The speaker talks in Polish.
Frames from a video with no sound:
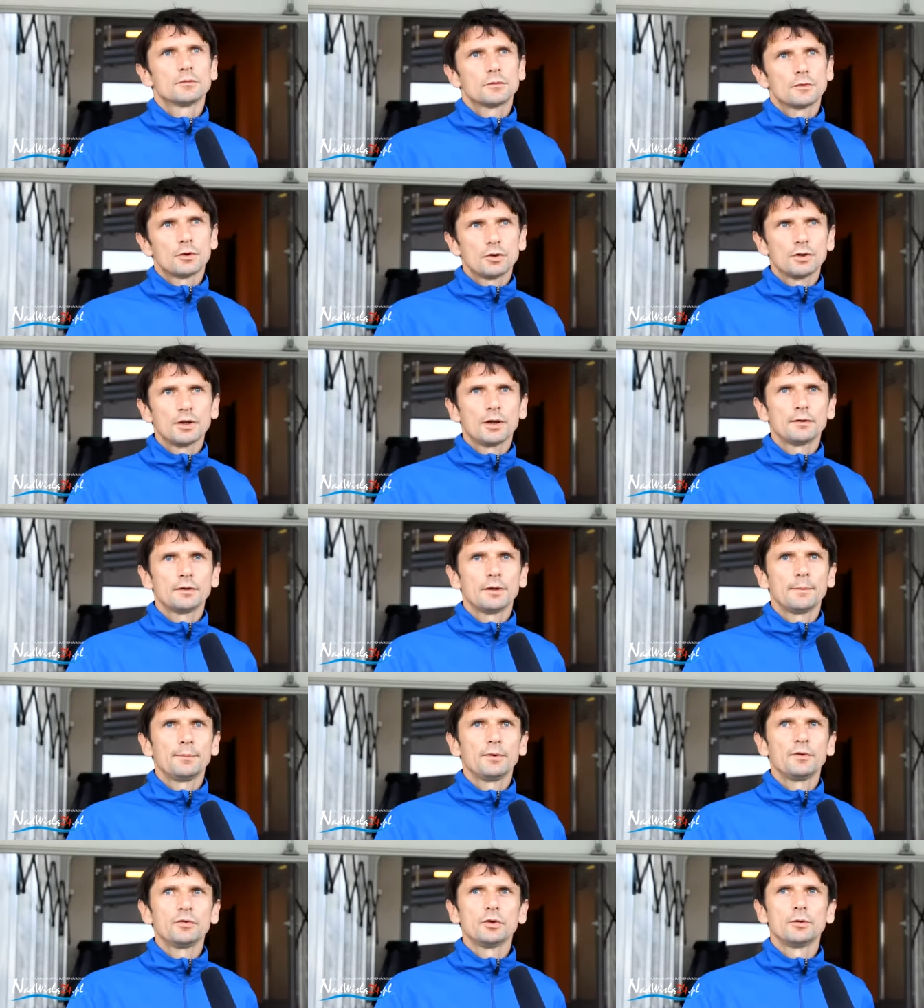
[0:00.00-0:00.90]
No na,
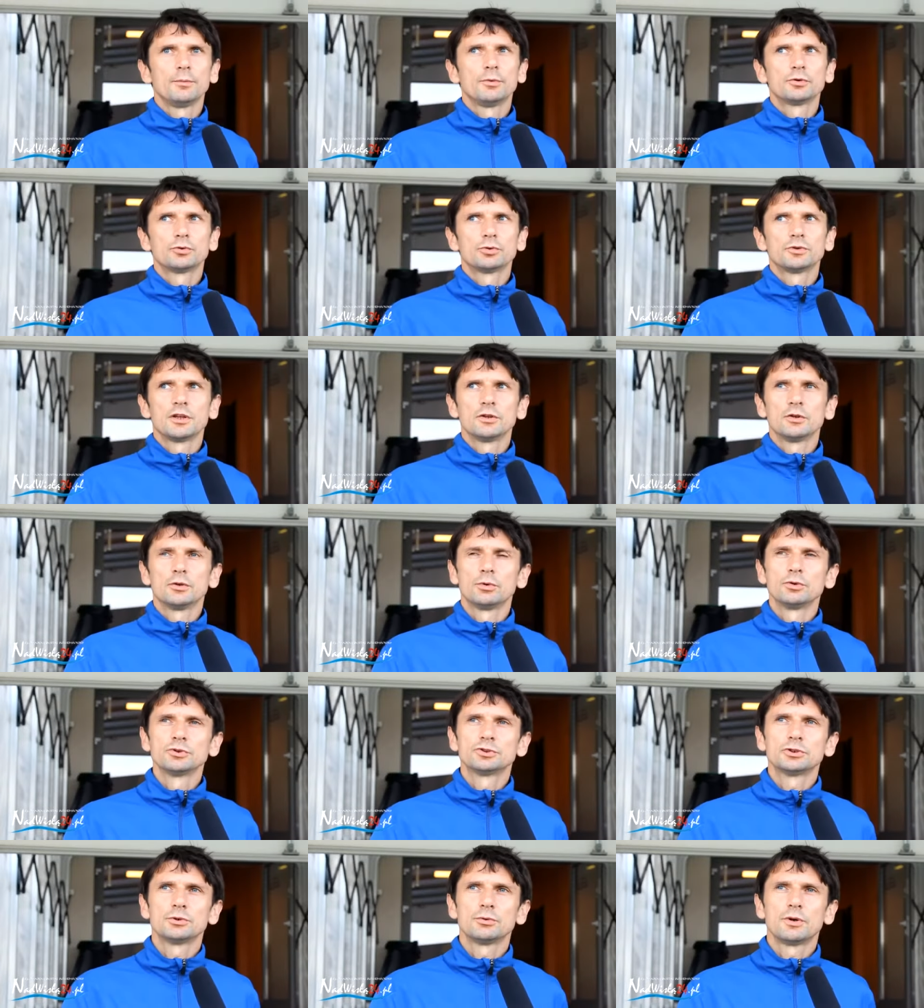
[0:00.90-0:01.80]
na pewno, bo tutaj
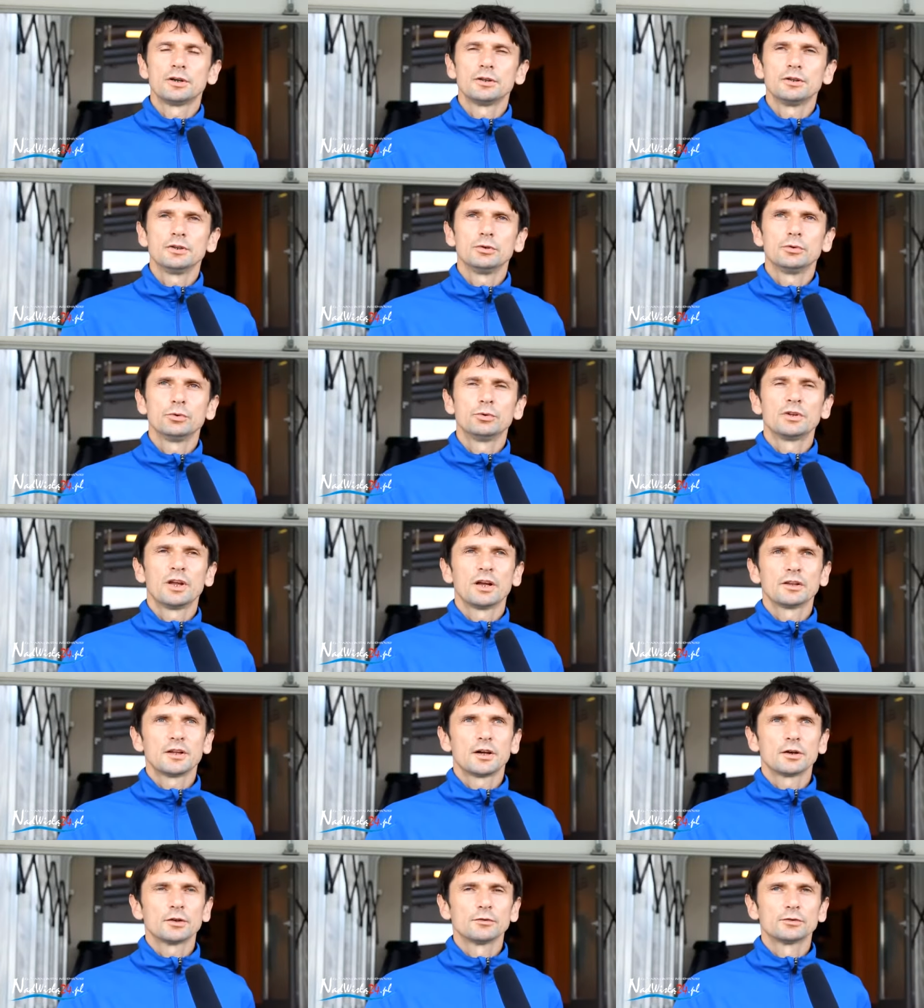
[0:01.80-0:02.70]
dołączyła i
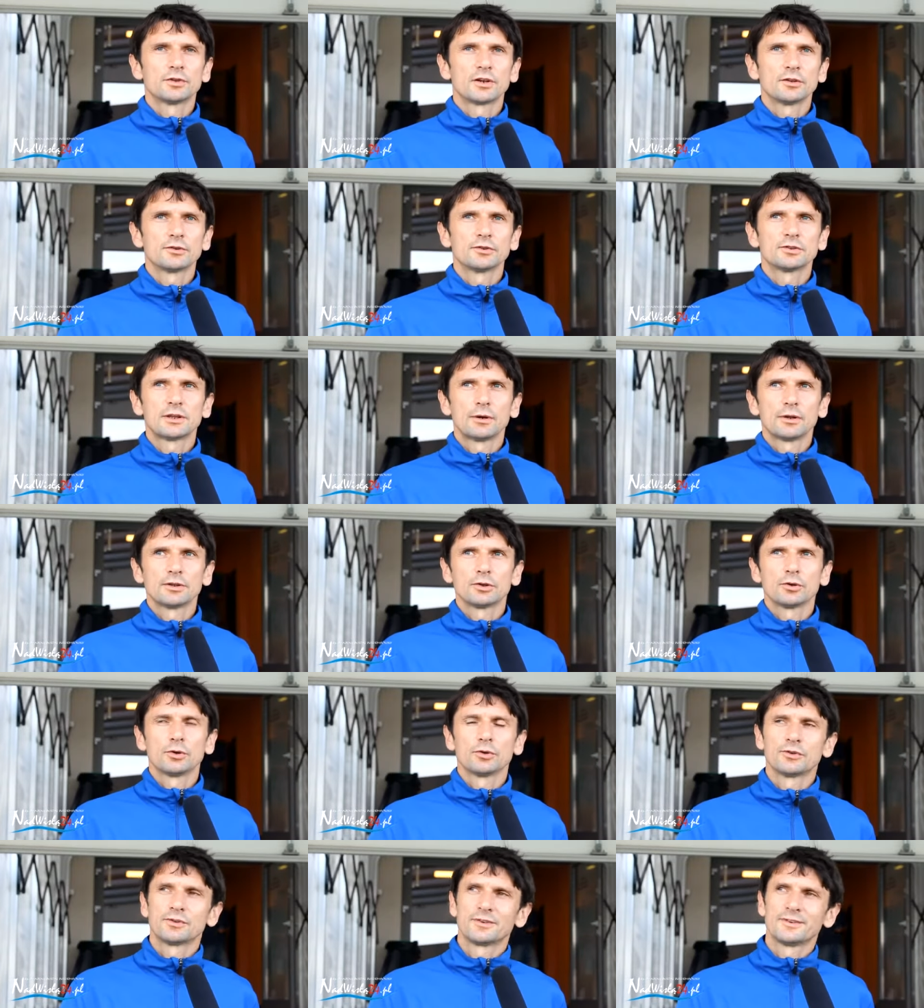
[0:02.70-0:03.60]
Unia Tarnów, która została
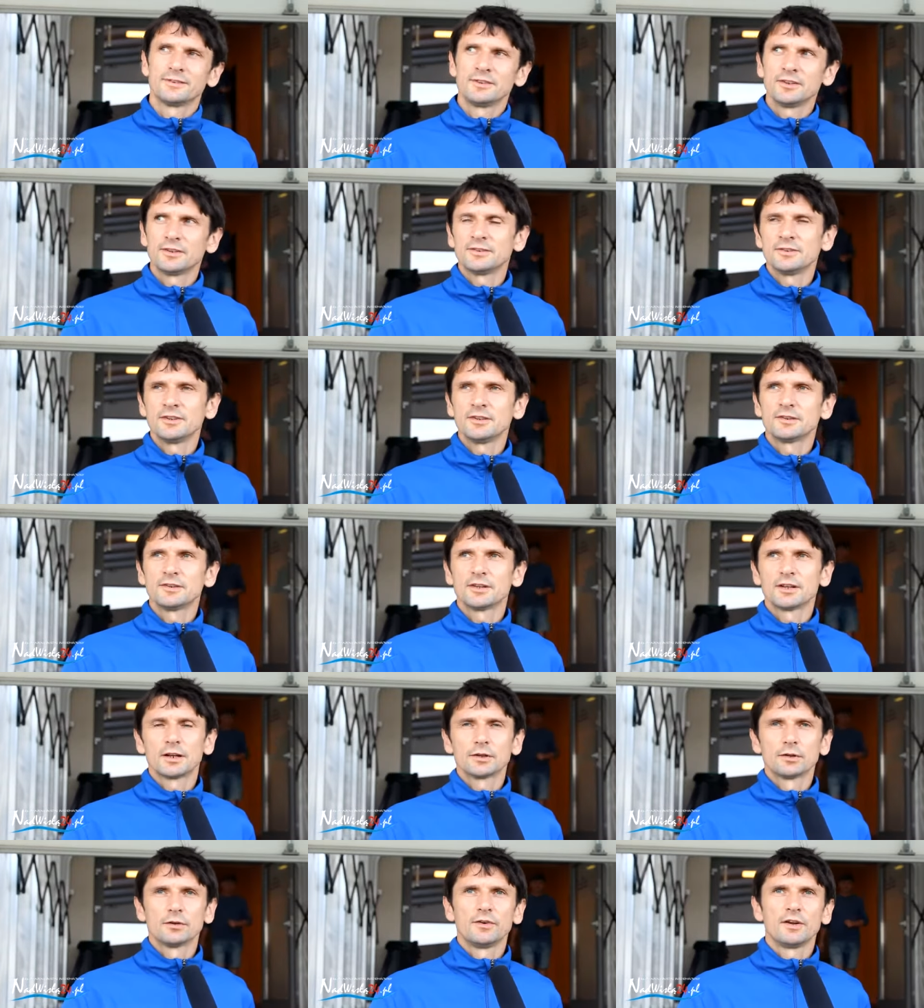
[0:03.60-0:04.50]
tylko z, nie, nie
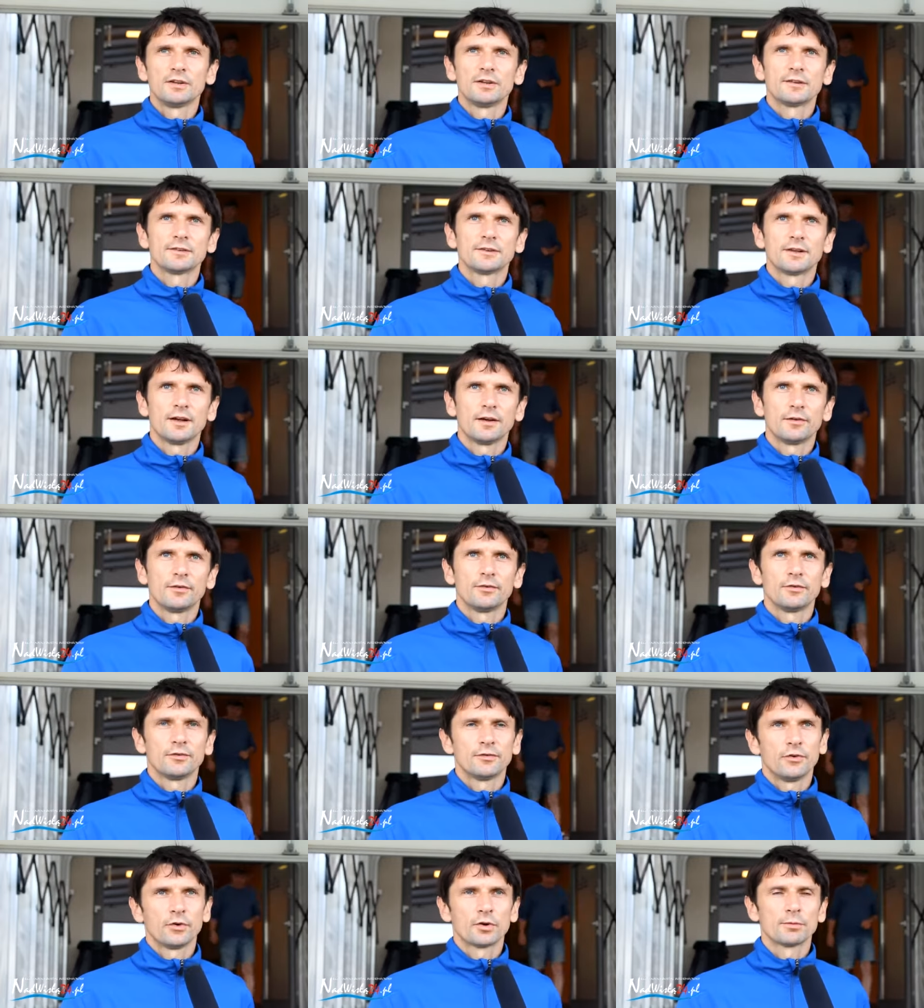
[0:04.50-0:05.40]
zdegradowana za
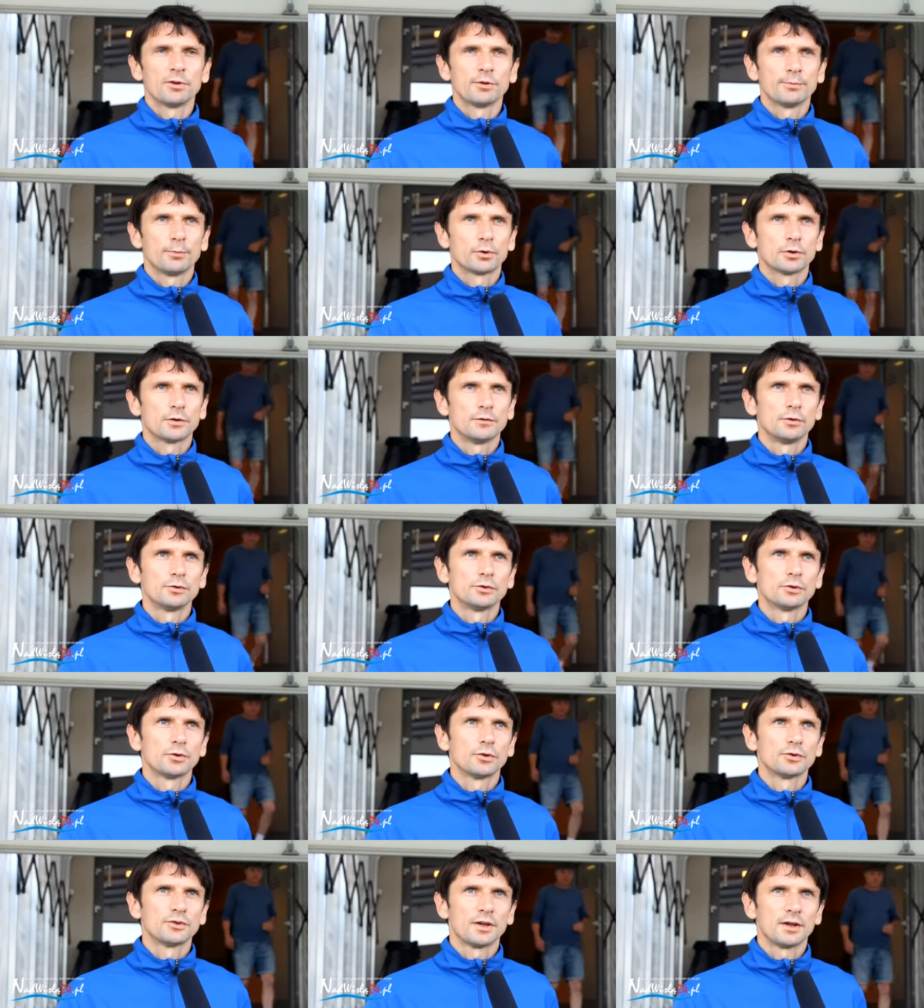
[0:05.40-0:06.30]
formę sportową,
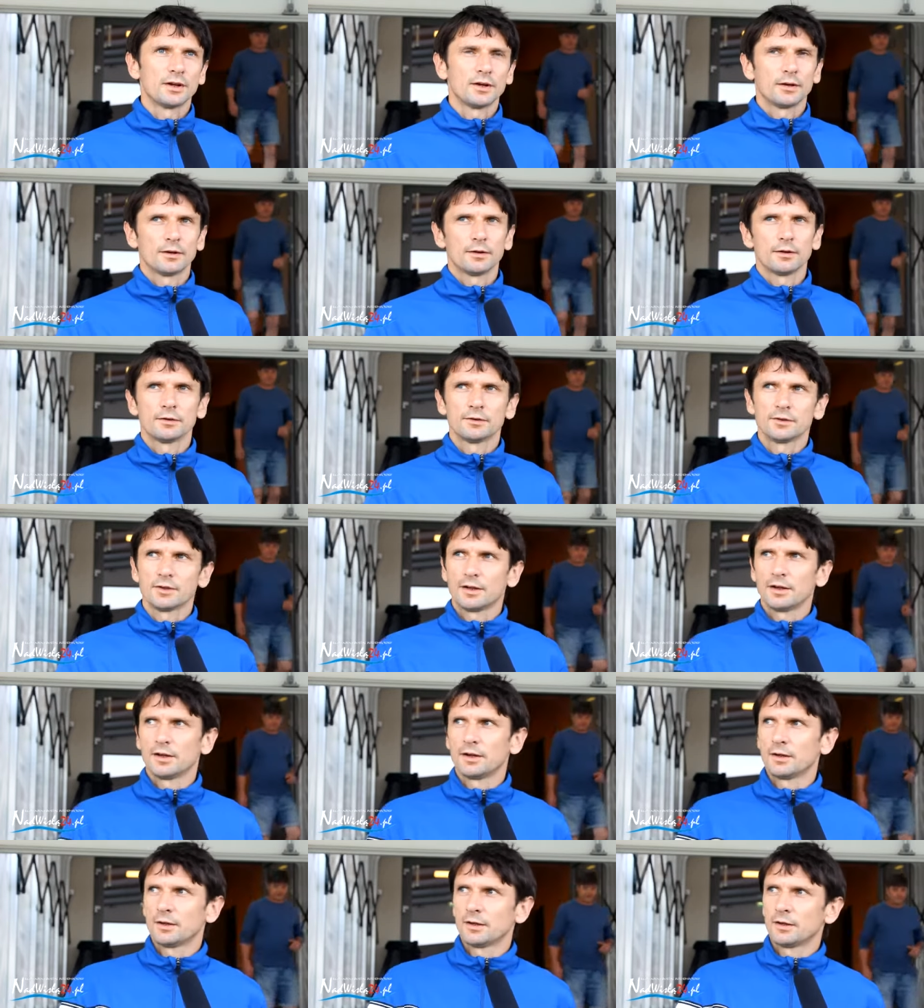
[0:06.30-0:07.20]
tylko za,
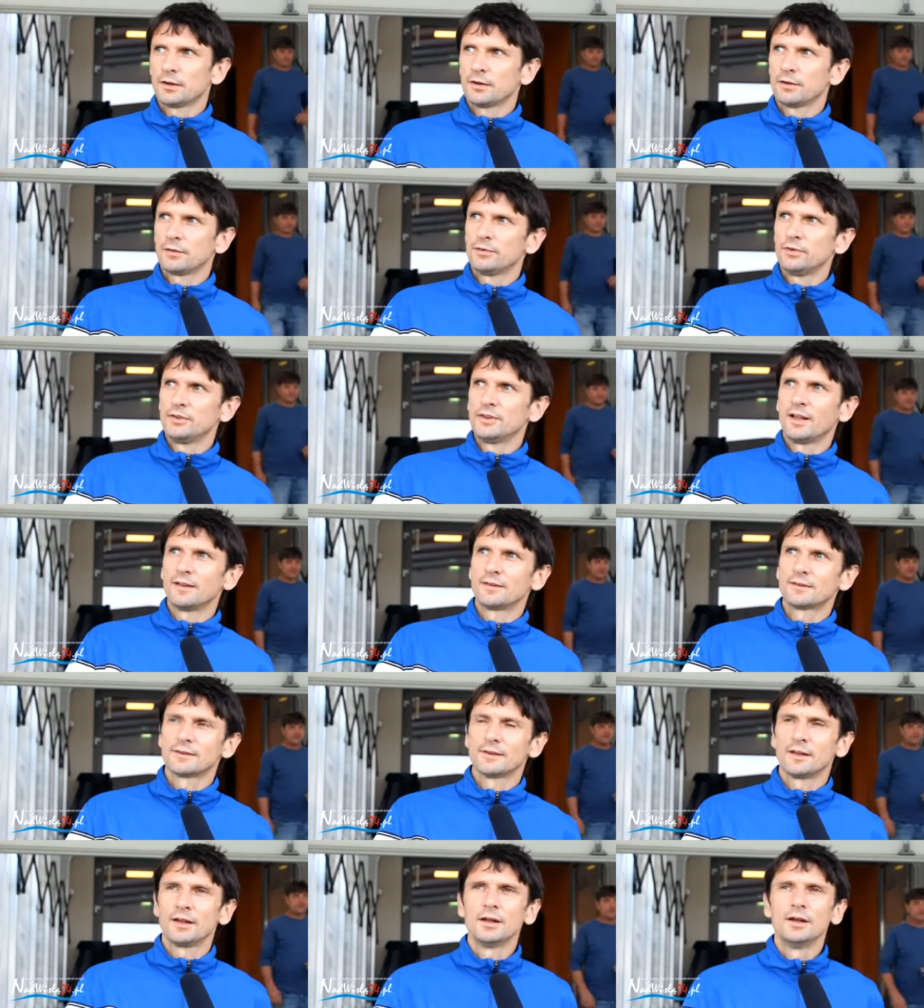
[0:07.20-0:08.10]
za e,
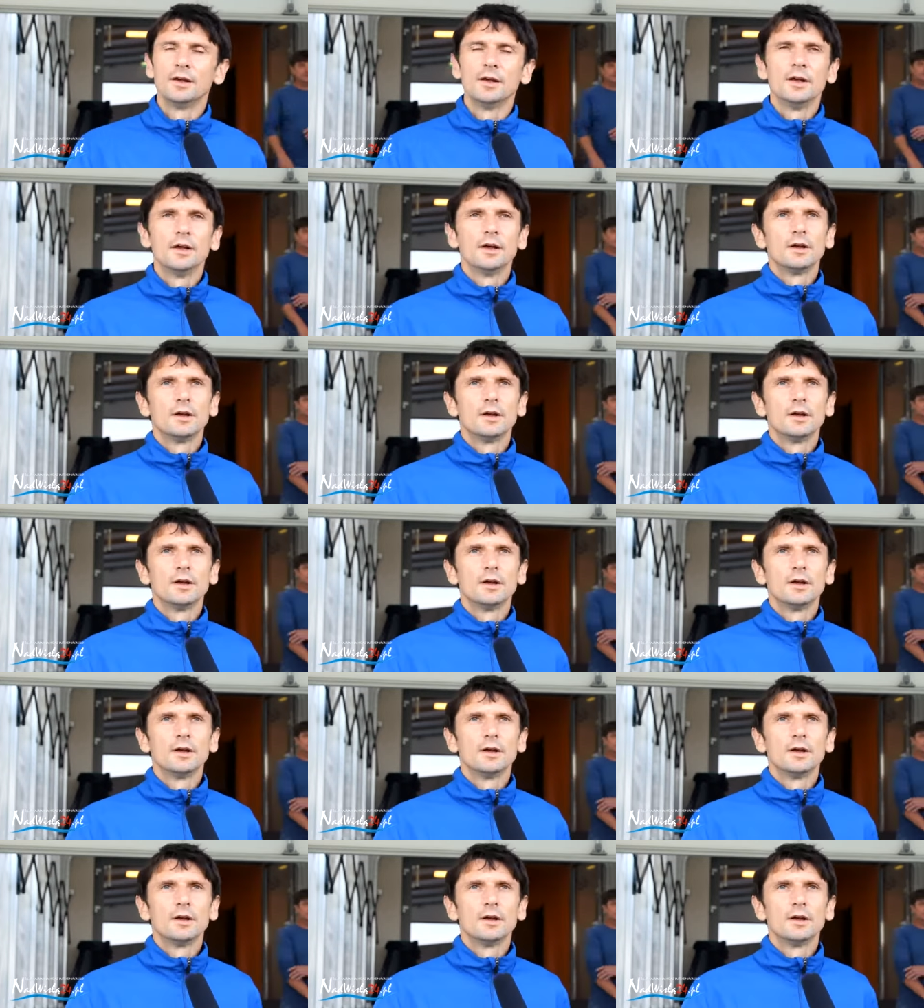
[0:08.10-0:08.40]
finanse.